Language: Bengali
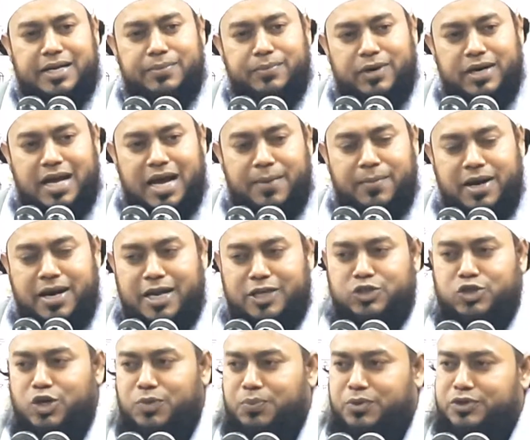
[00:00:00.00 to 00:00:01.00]
কি বলে আমার
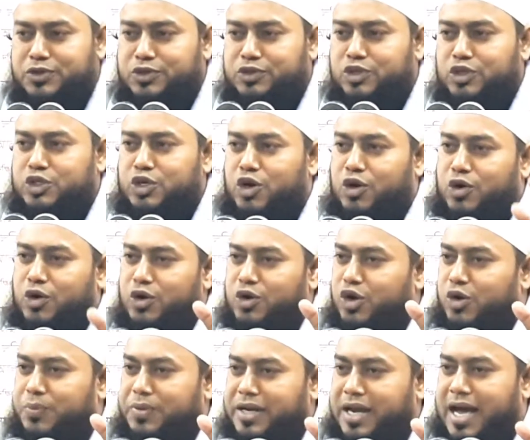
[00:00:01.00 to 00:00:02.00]
রাসুল পর্যন্ত সকল
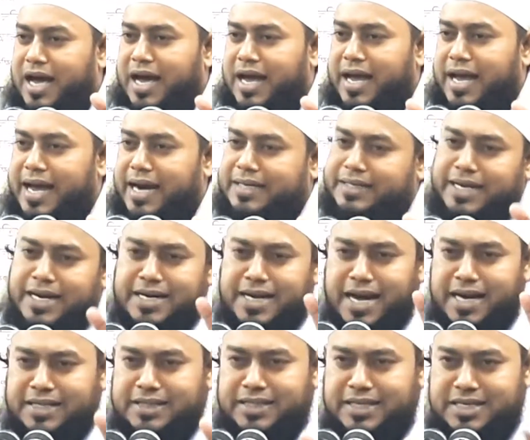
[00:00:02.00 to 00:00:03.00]
নবীরা একটাই
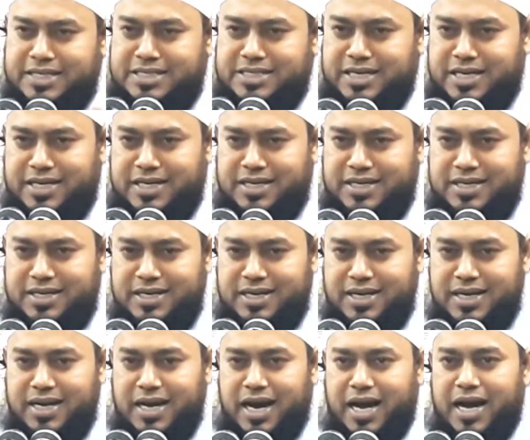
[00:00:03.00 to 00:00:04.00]
ডাক দিয়েছেন
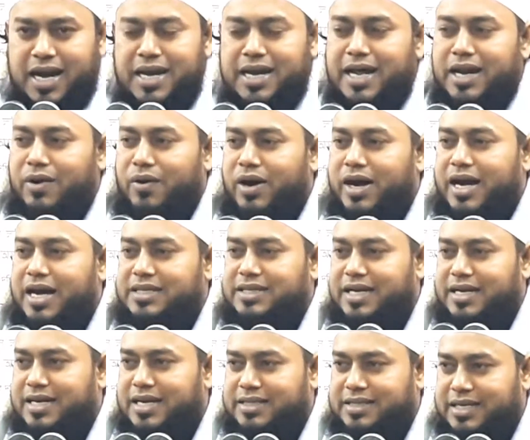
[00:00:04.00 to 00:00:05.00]
আল্লাহর
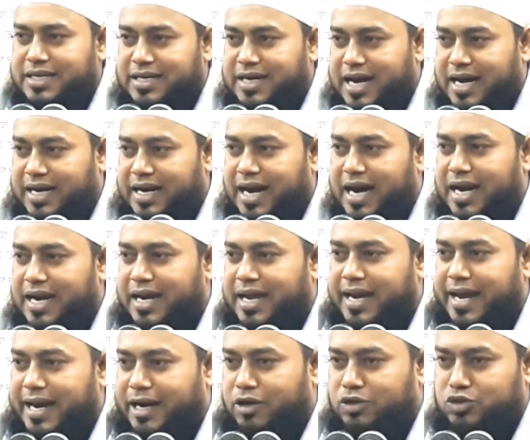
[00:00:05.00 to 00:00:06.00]
আহেদানিয়াতের ডাক
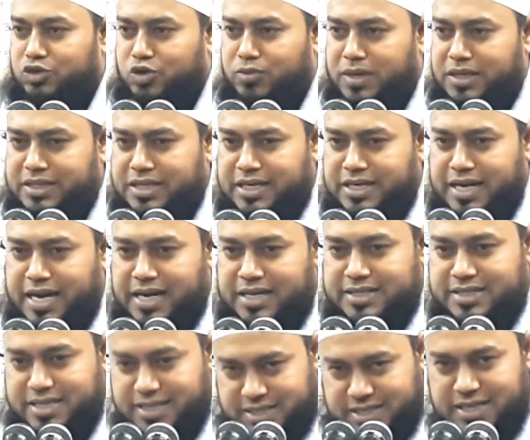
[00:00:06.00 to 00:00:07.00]
আল্লাহর একত্ববাদের ডাক
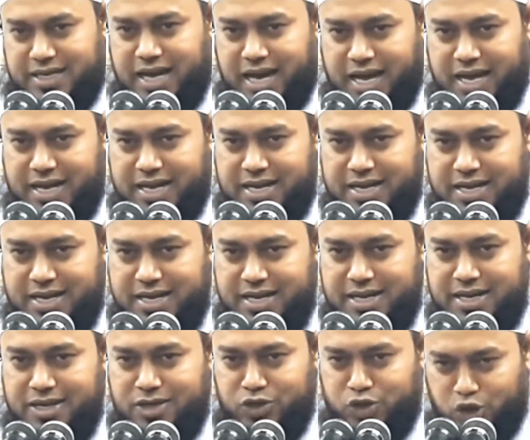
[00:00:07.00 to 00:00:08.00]
ঠিক কিনা
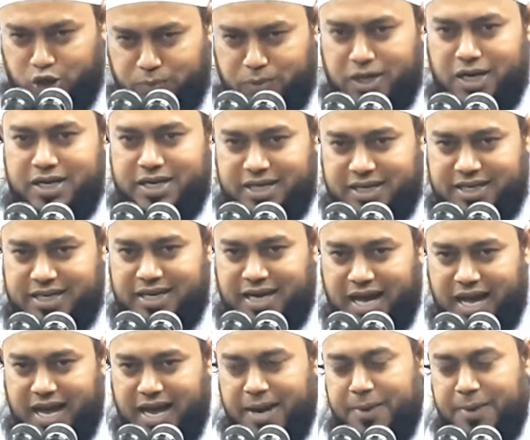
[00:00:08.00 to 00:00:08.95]
জোরে বলেন ঠিক কিনা